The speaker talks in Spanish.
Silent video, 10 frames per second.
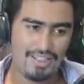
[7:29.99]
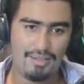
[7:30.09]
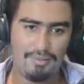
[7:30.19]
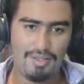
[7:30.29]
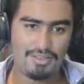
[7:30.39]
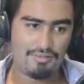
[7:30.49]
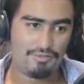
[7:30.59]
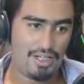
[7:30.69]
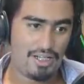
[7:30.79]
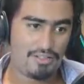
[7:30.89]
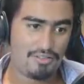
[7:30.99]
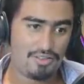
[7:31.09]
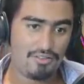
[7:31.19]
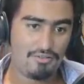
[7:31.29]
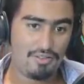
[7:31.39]
A ver, si fuera,
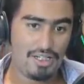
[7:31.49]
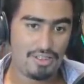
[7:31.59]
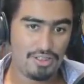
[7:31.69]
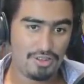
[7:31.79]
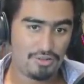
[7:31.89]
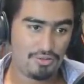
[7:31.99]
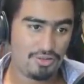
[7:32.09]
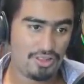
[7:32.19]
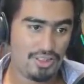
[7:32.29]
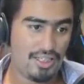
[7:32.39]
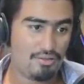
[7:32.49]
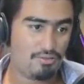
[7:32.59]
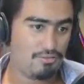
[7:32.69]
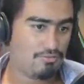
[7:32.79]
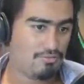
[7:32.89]
si fuera yo, tú diría,
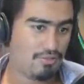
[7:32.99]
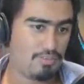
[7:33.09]
uff,